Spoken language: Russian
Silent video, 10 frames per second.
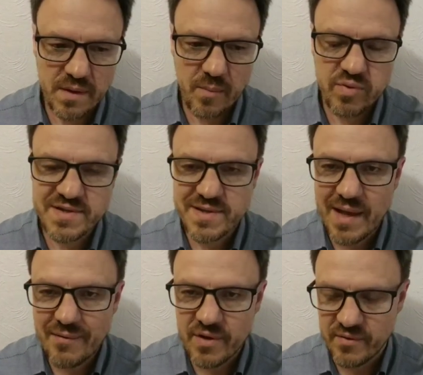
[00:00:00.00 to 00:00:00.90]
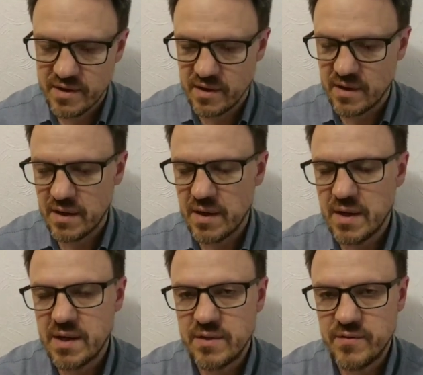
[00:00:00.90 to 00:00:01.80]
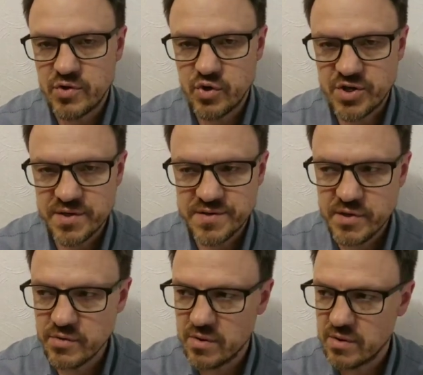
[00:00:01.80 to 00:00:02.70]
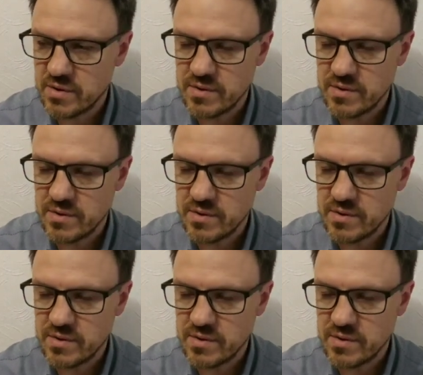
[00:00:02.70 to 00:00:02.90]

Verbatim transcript: обуславливания движущих сил